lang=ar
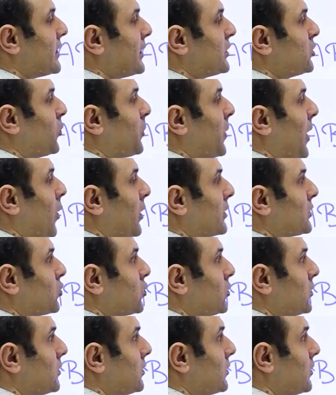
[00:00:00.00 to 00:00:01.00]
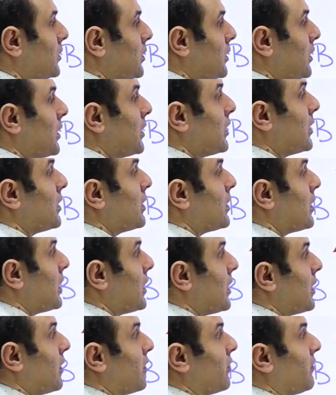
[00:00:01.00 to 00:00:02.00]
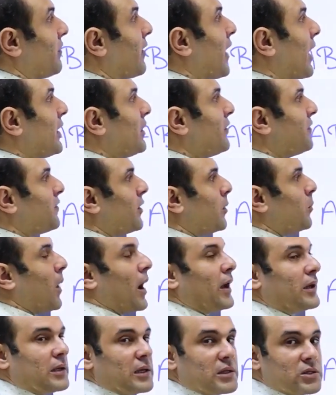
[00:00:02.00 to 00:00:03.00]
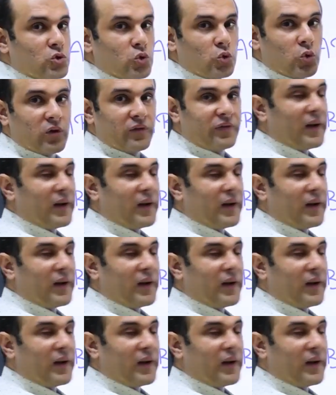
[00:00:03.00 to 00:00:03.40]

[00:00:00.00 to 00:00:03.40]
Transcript: 0 power 2 5 minus 2